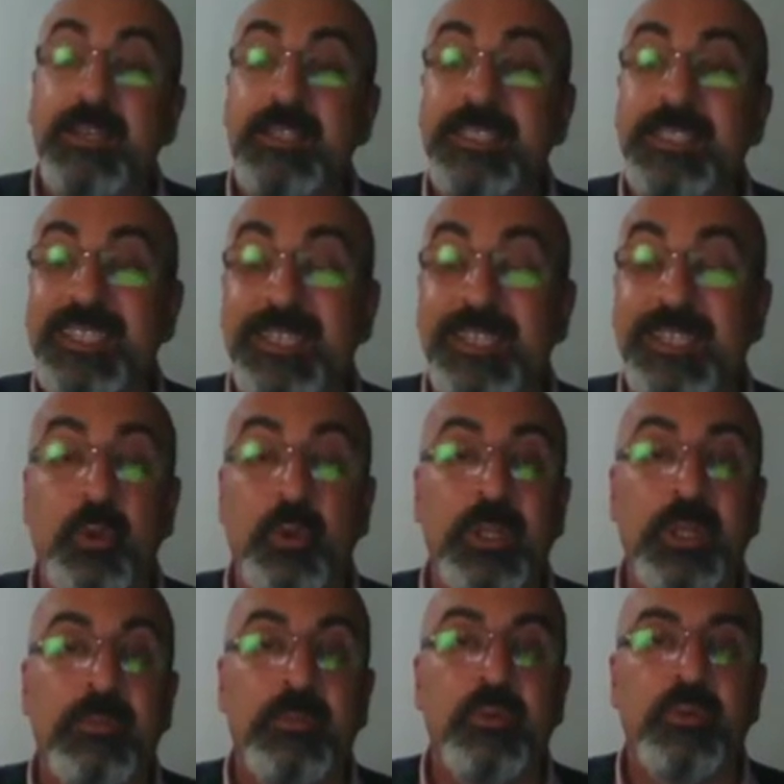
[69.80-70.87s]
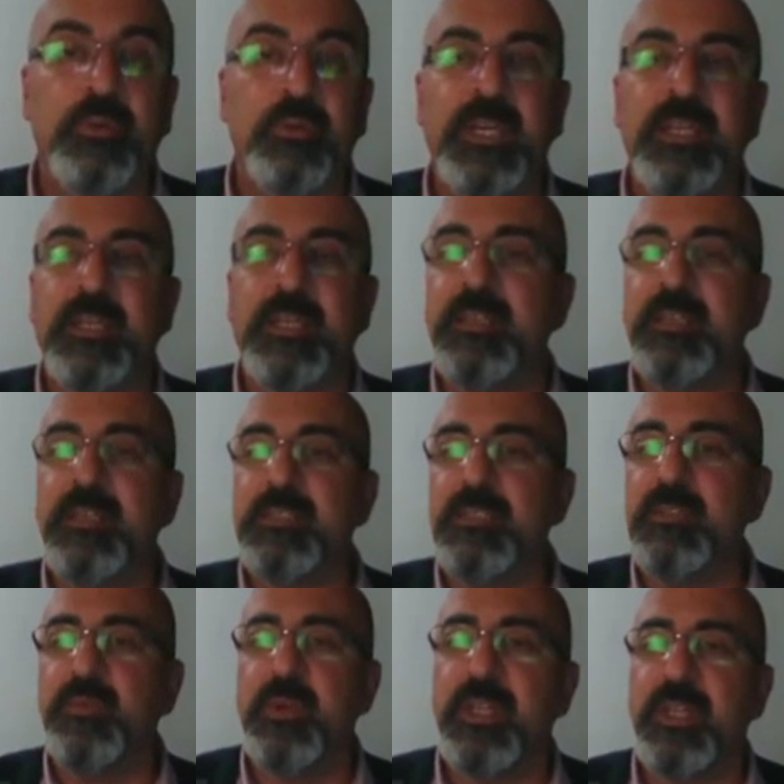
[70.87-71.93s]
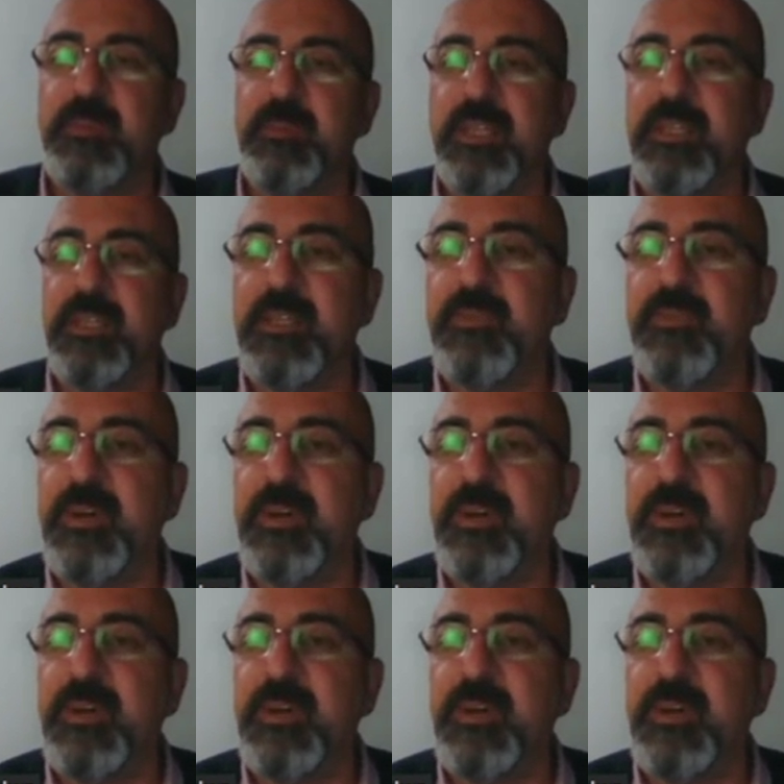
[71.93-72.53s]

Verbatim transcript: sıkıntı olabiliyor. Özellikle sınıf öğretmenliğinde